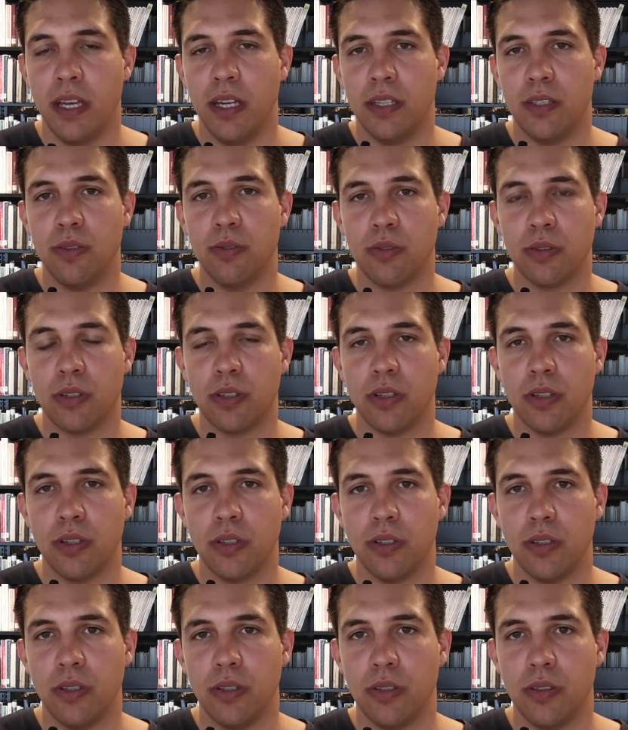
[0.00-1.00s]
Donc,
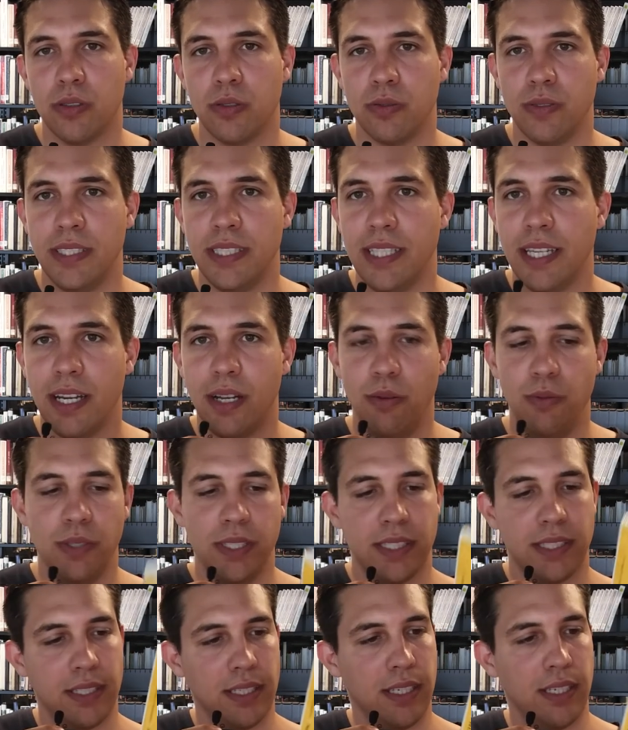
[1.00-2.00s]
son idée à lui,
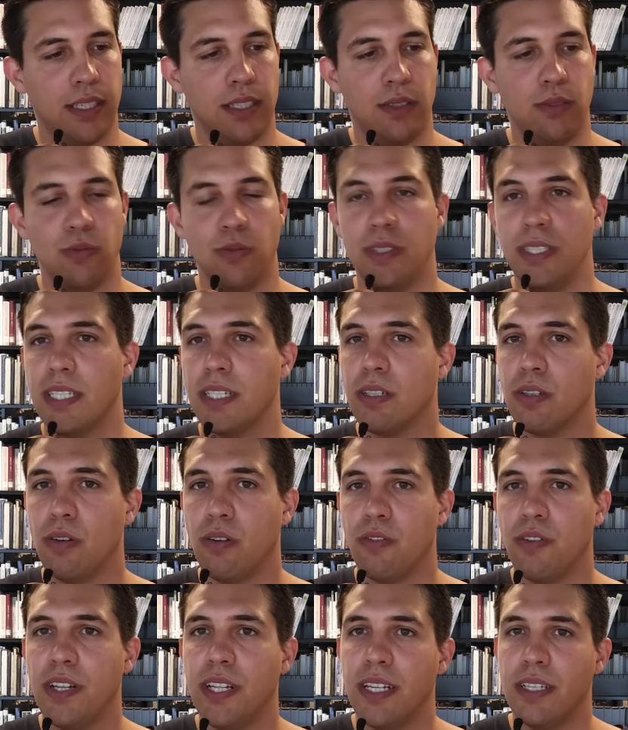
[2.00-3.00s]
c'est de nous dire qu'en
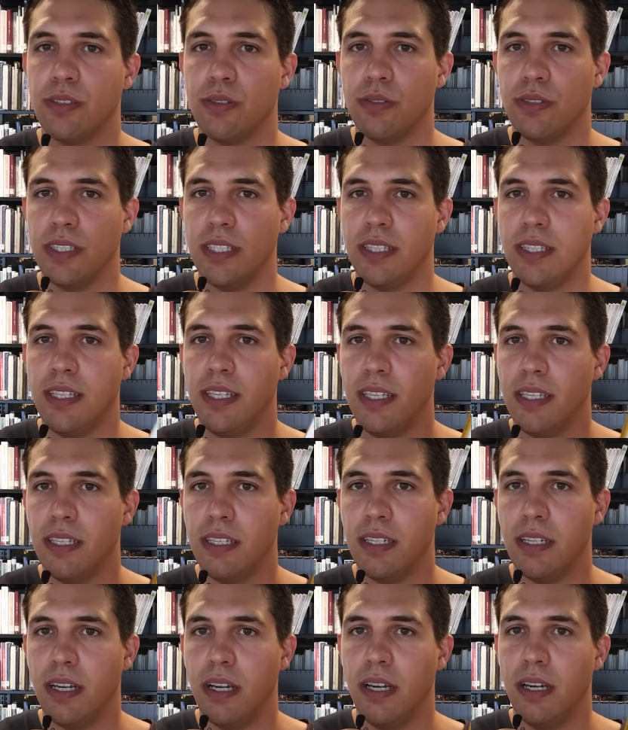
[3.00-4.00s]
fait, la société
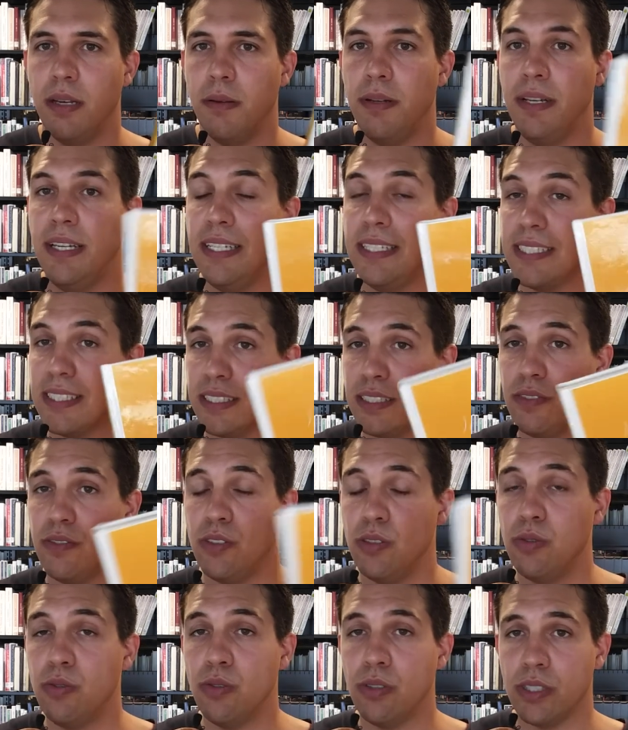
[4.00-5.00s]
les
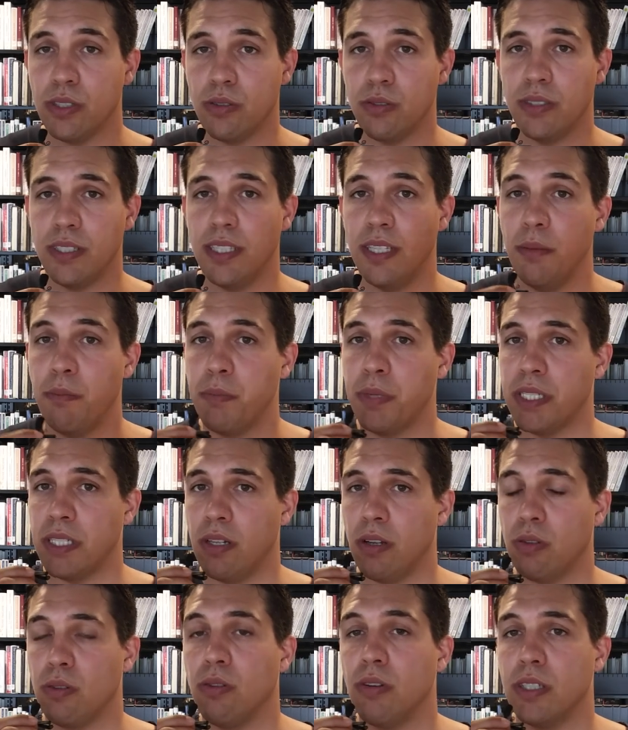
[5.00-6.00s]
individus dans les sociétés passent
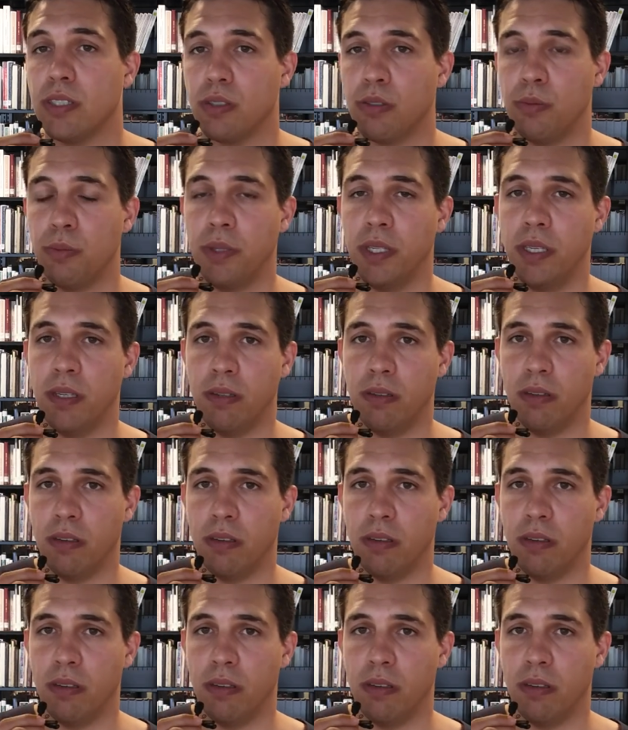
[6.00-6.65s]
leur temps à se copier.